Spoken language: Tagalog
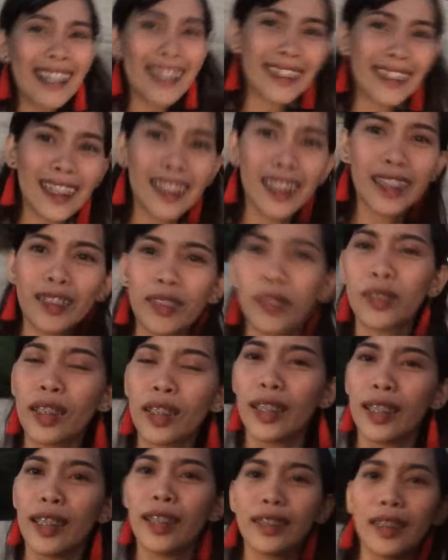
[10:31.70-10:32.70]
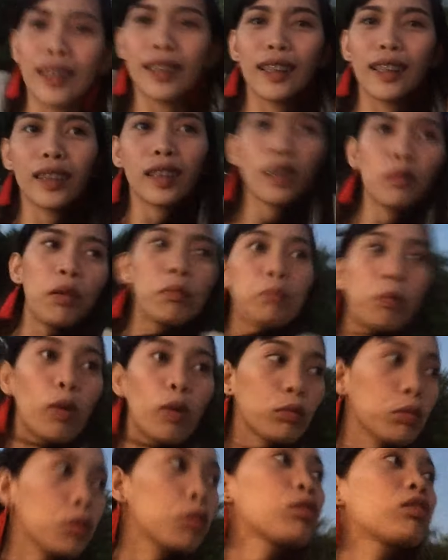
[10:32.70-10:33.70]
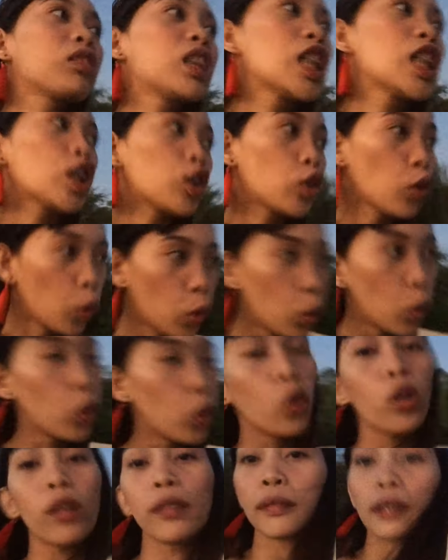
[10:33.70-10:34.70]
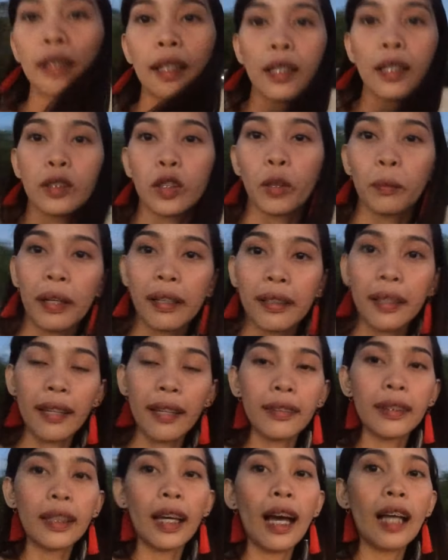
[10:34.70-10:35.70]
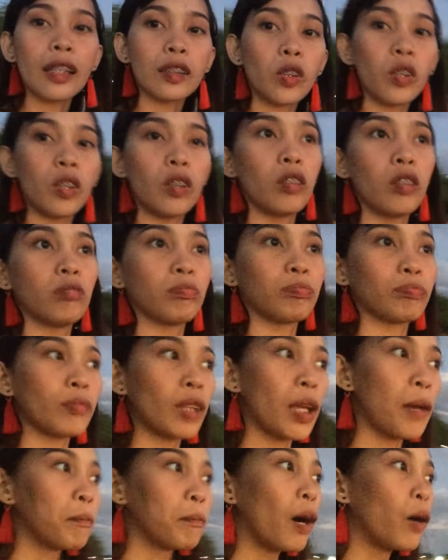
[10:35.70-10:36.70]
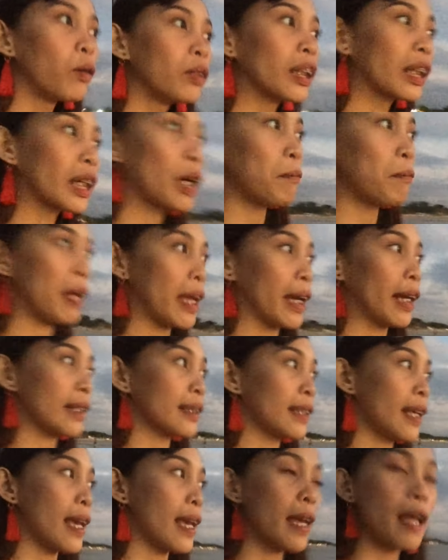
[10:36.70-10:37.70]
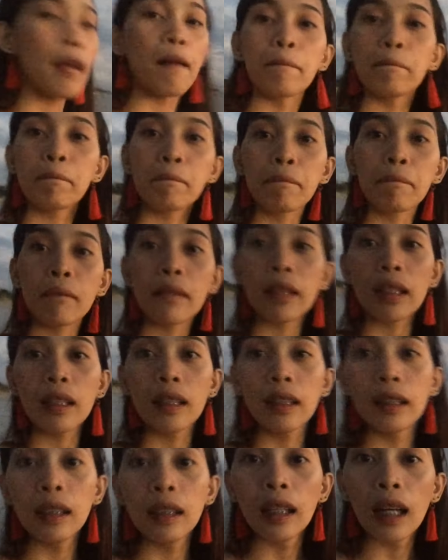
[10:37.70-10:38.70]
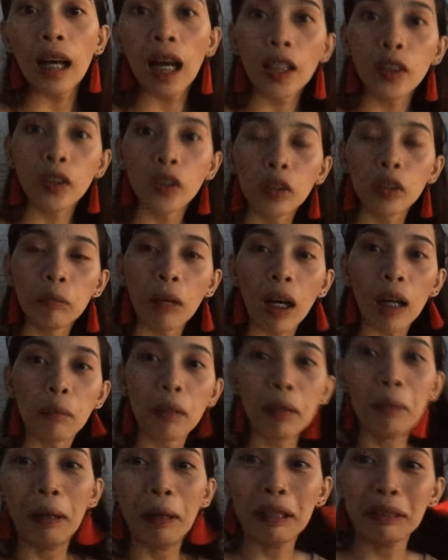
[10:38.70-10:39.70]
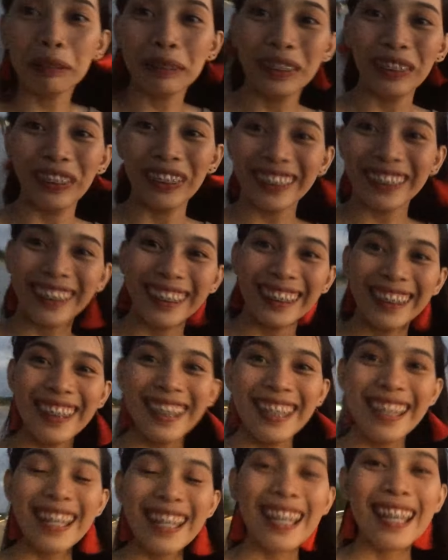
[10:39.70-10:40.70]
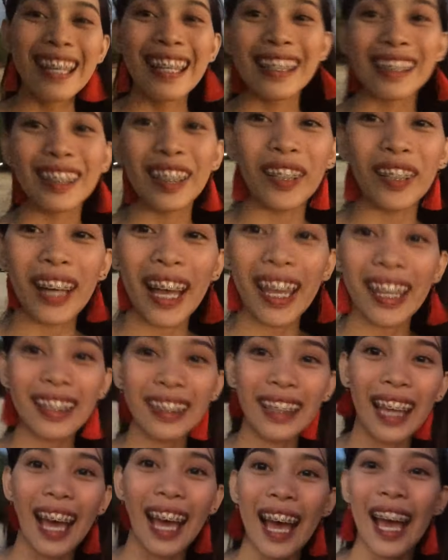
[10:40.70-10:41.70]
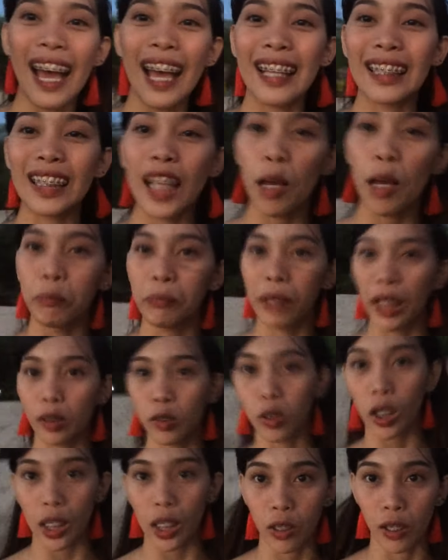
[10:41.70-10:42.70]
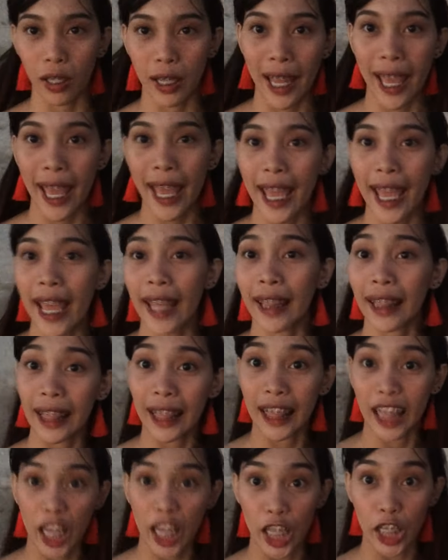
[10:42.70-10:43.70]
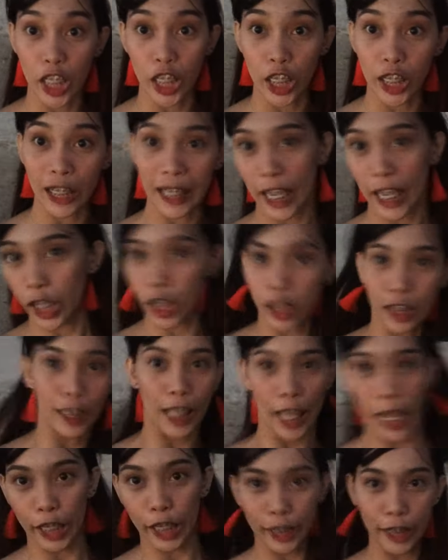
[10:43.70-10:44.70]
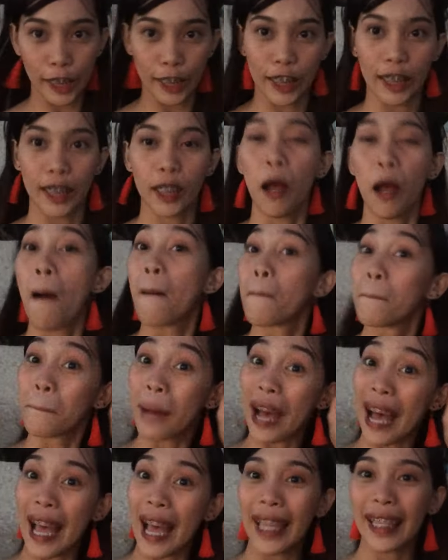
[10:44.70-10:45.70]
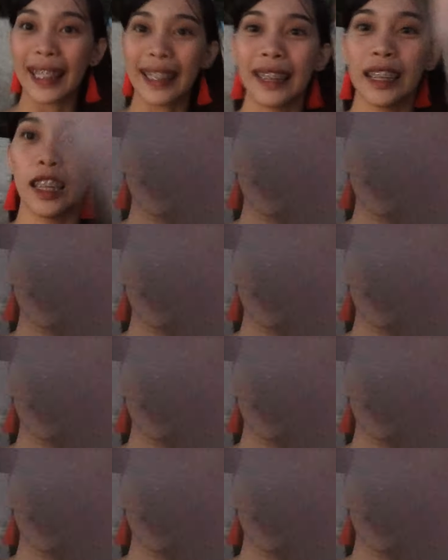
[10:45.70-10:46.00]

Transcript: Ang ganda dito guys. Ang ganda mag-photoshoot dito. Sobrang ganda kaso bawal ng gabi kasi ayun, baka may malutot. so, ayun guys. Update ko kayo ulit. Later, later, later. Bye!